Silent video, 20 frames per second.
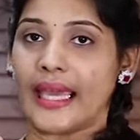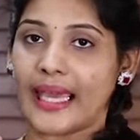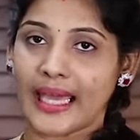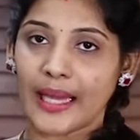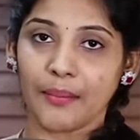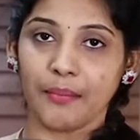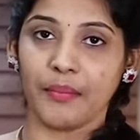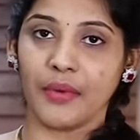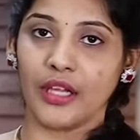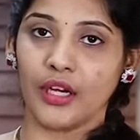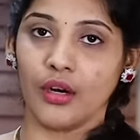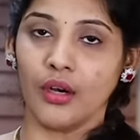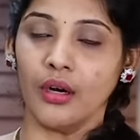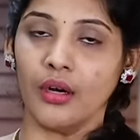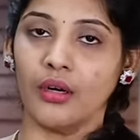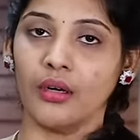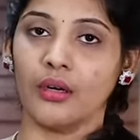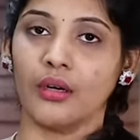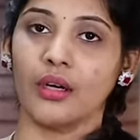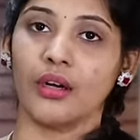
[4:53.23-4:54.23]
ఏఎంబీలో
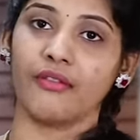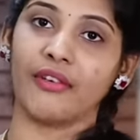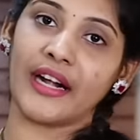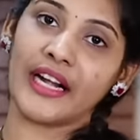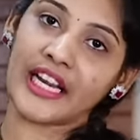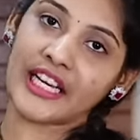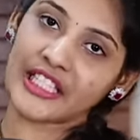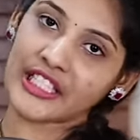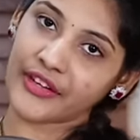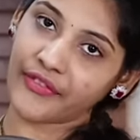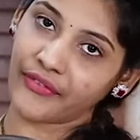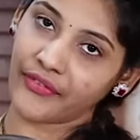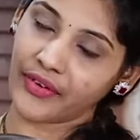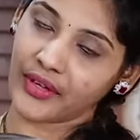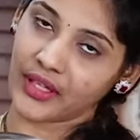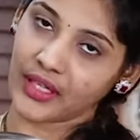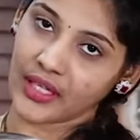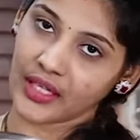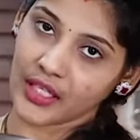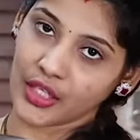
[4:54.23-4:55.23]
వండర్ చెఫ్
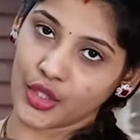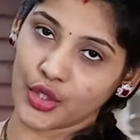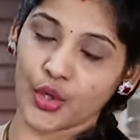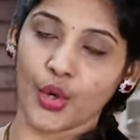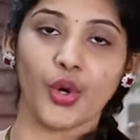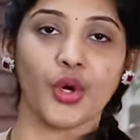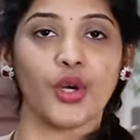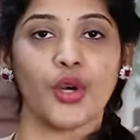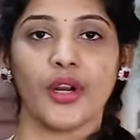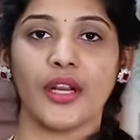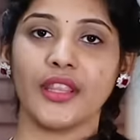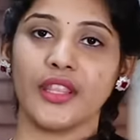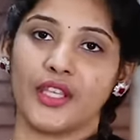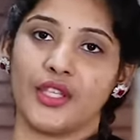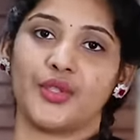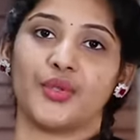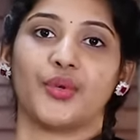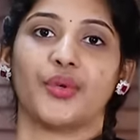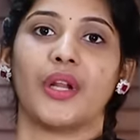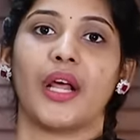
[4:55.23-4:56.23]
స్టోర్లోనే
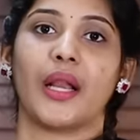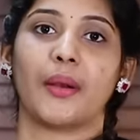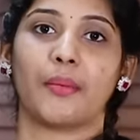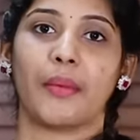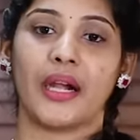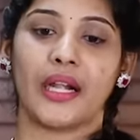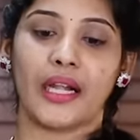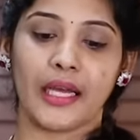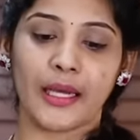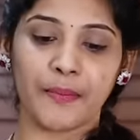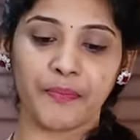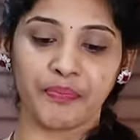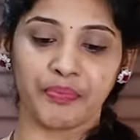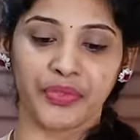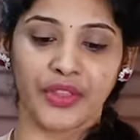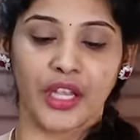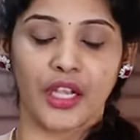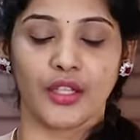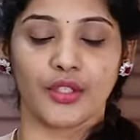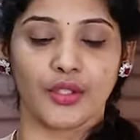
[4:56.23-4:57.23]
తీసుకున్నాను అనమాట
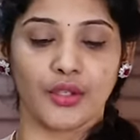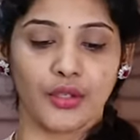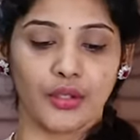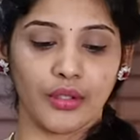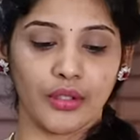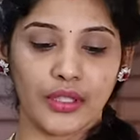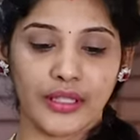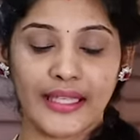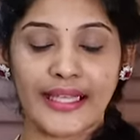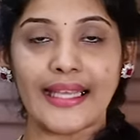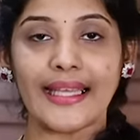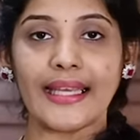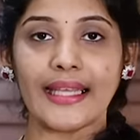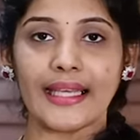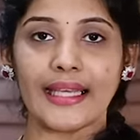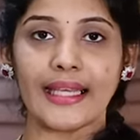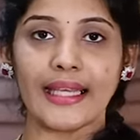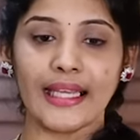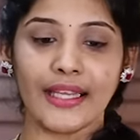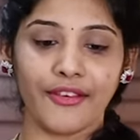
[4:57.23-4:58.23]
సో
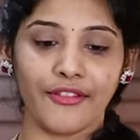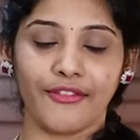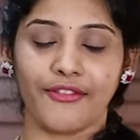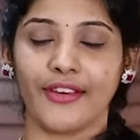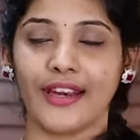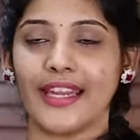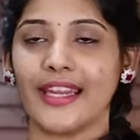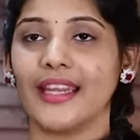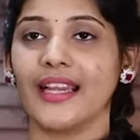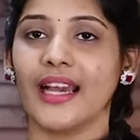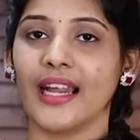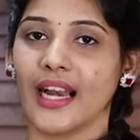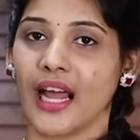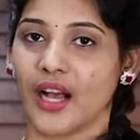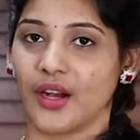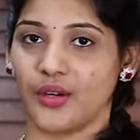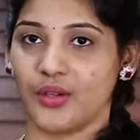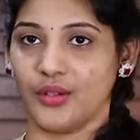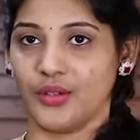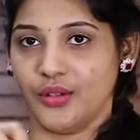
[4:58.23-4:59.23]
దీనికి ఫ్రీగా
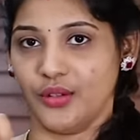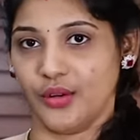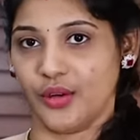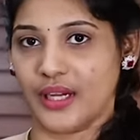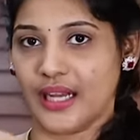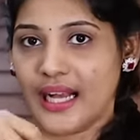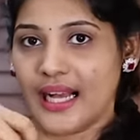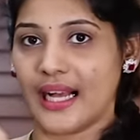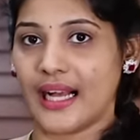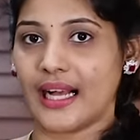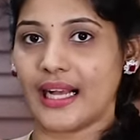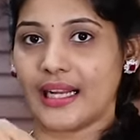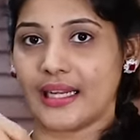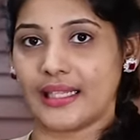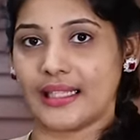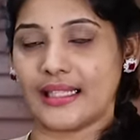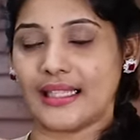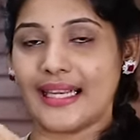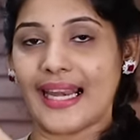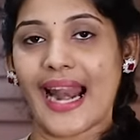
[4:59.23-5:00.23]
నాకు ఒక
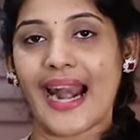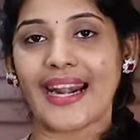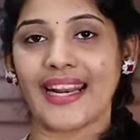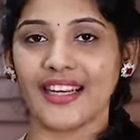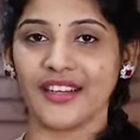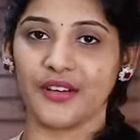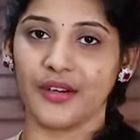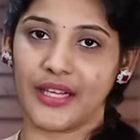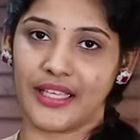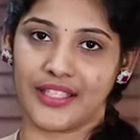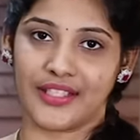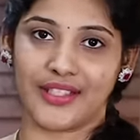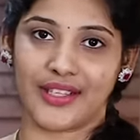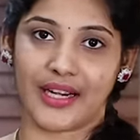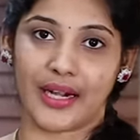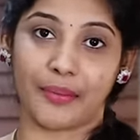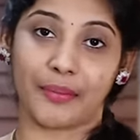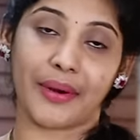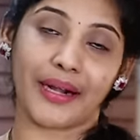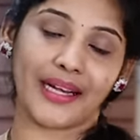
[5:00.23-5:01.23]
లాడల్ కూడా
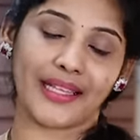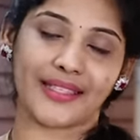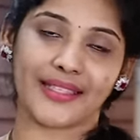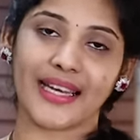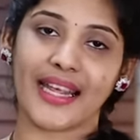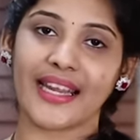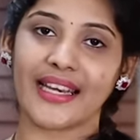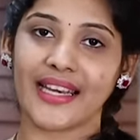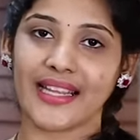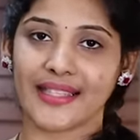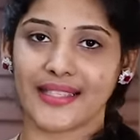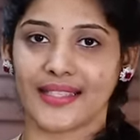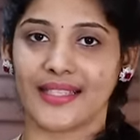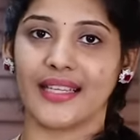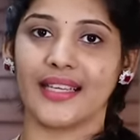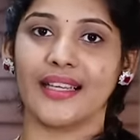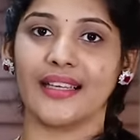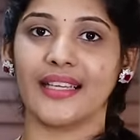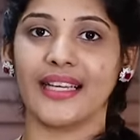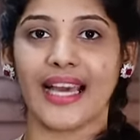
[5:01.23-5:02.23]
ఇచ్చారనమాట స్టెయిన్లెస్
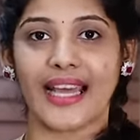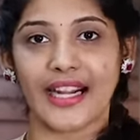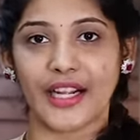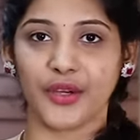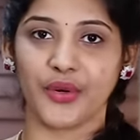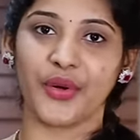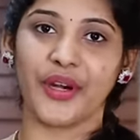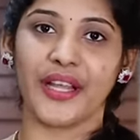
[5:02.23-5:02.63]
స్టీల్ గరిటె